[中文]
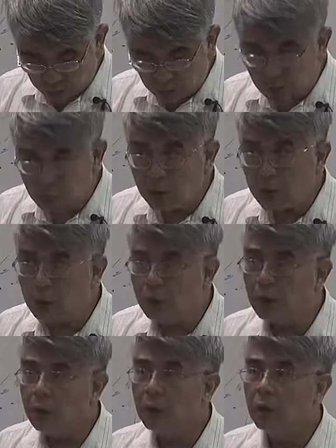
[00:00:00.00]
六。
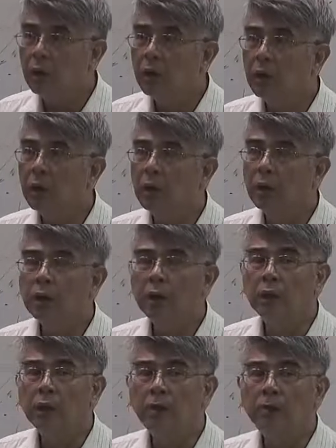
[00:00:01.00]
哎，
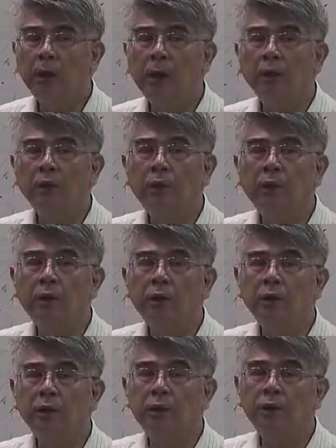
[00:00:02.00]
零点八六
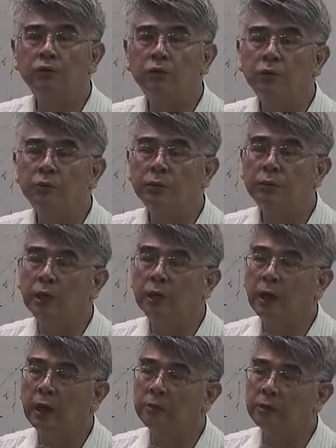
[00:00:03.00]
跟零点九九比起来，
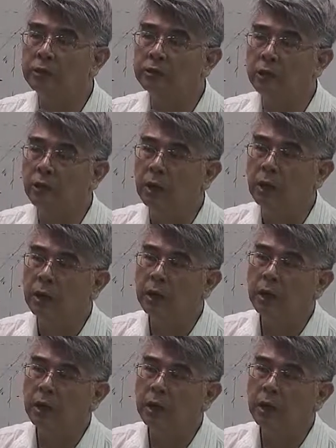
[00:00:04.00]
哪一个比较小啊？